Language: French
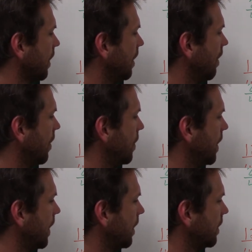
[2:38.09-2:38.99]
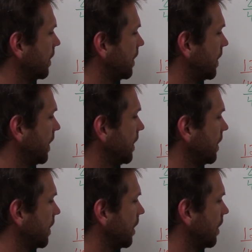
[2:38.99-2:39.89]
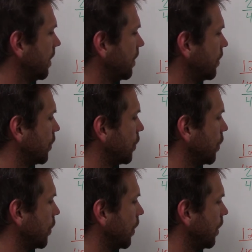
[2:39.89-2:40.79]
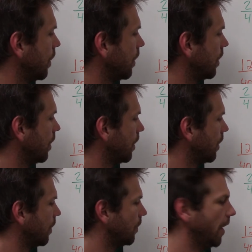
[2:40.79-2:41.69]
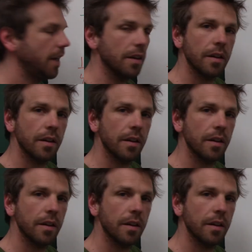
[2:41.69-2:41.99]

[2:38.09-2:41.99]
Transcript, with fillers: ça va devenir 6 sur 20.